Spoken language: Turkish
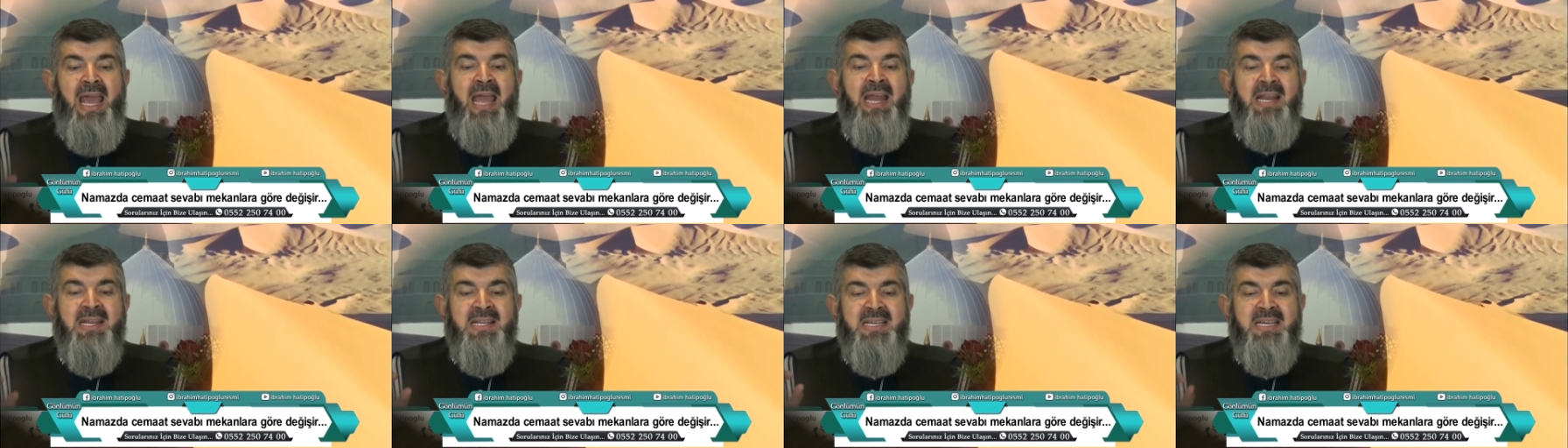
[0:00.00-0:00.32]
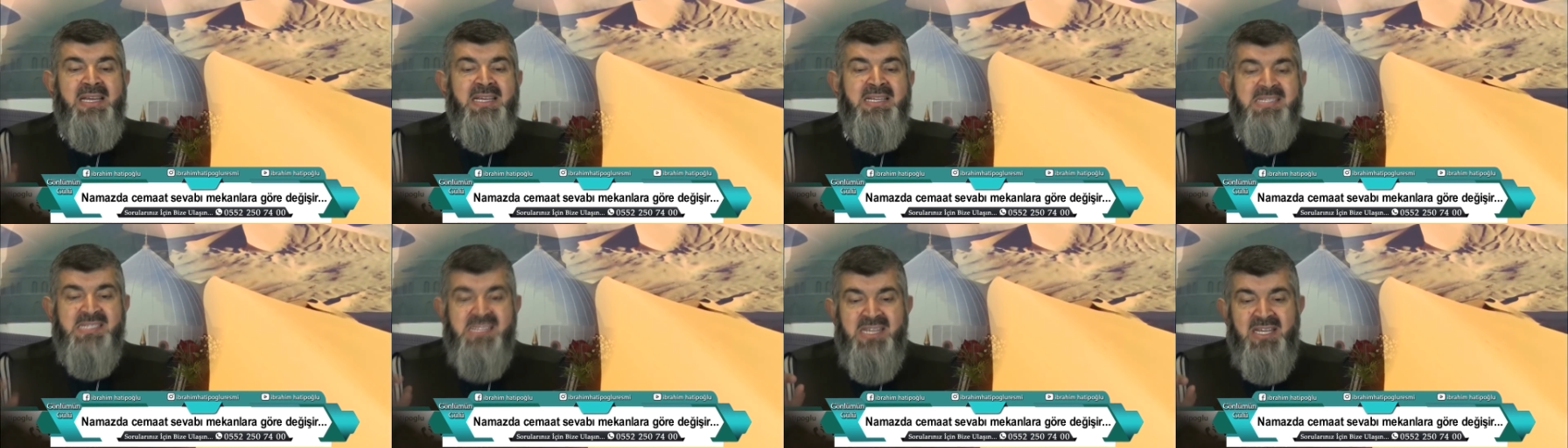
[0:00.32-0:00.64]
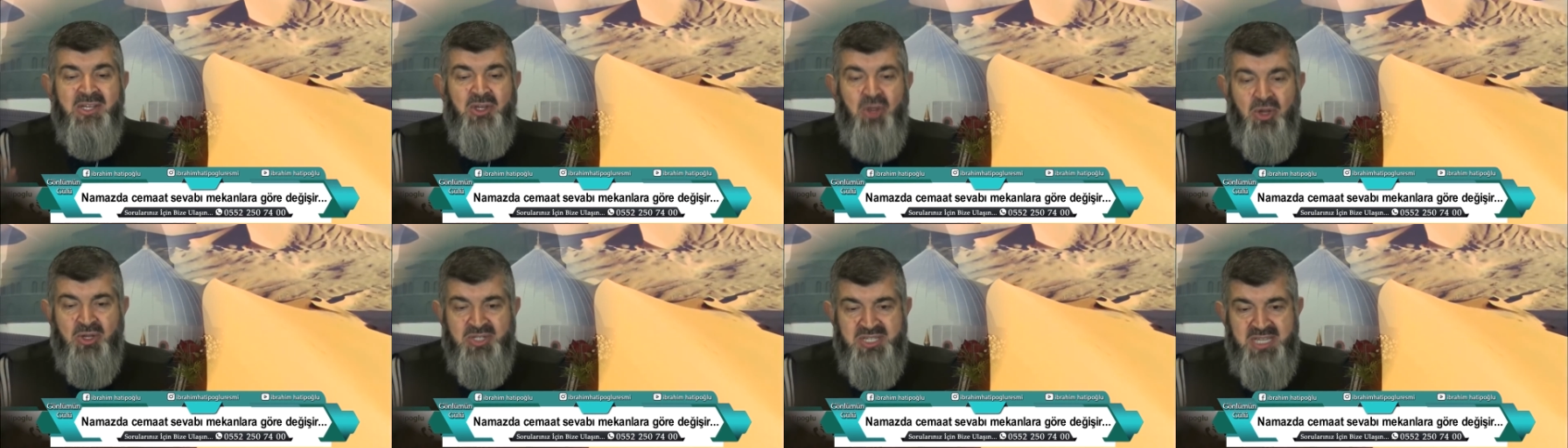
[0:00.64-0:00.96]
en
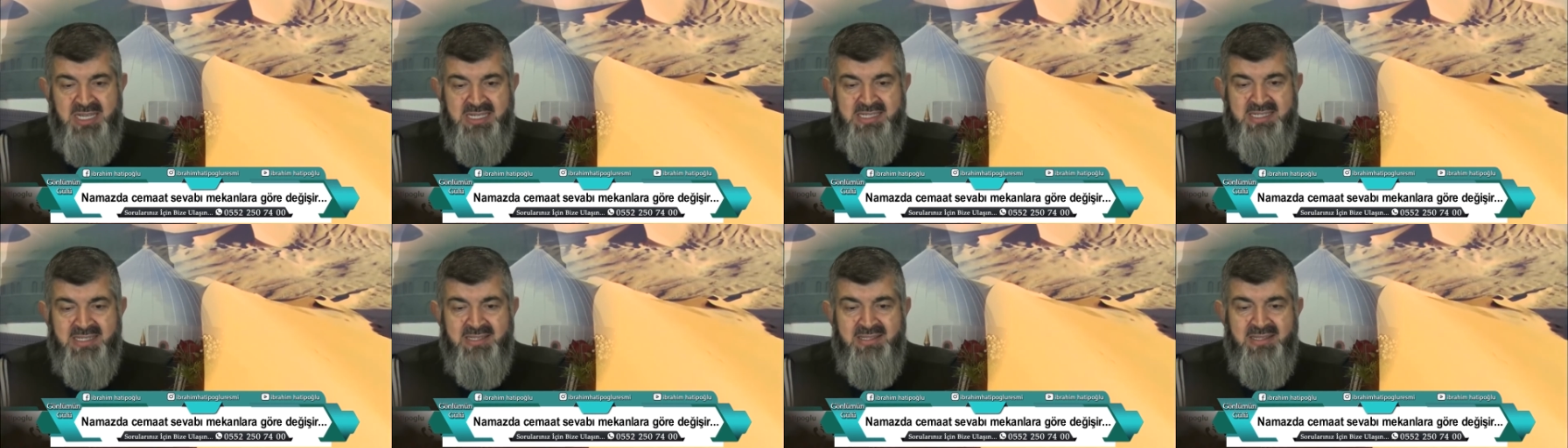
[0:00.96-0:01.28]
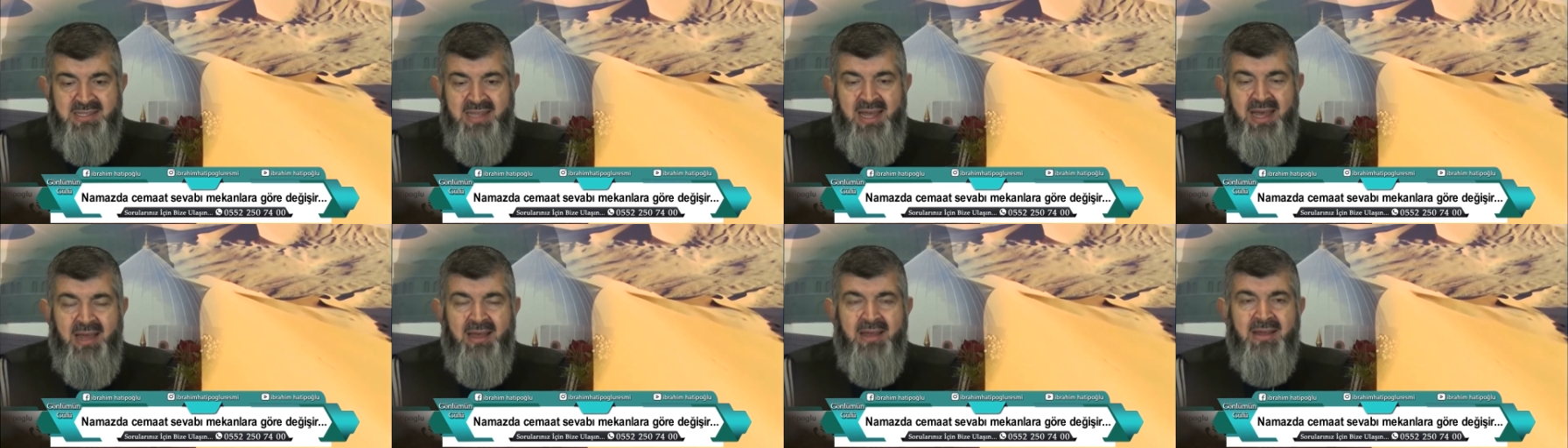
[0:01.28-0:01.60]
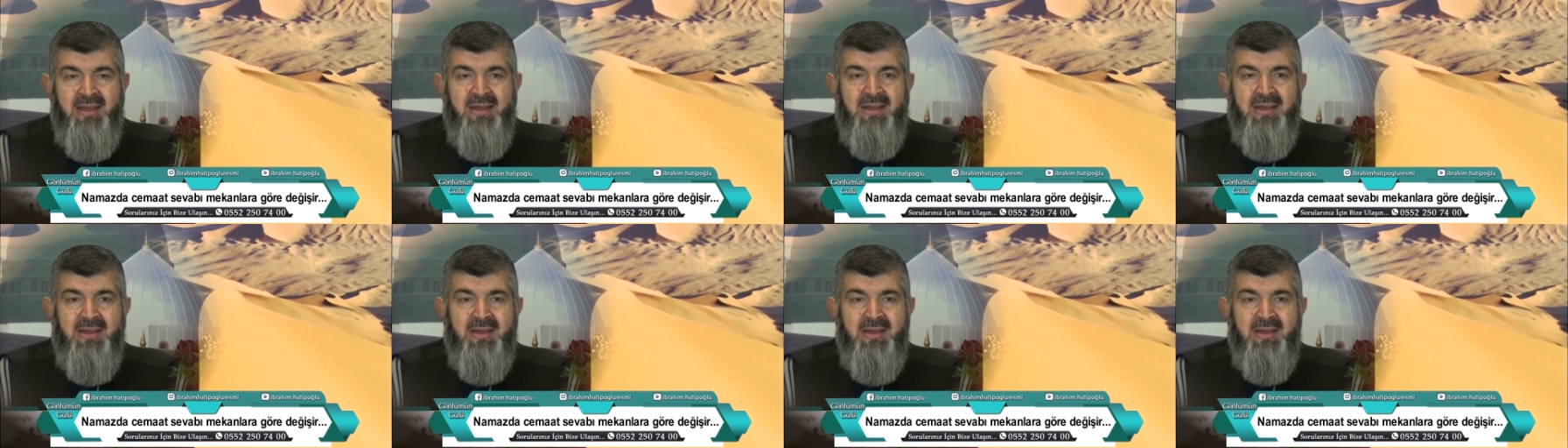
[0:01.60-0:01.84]
gizli köşesinde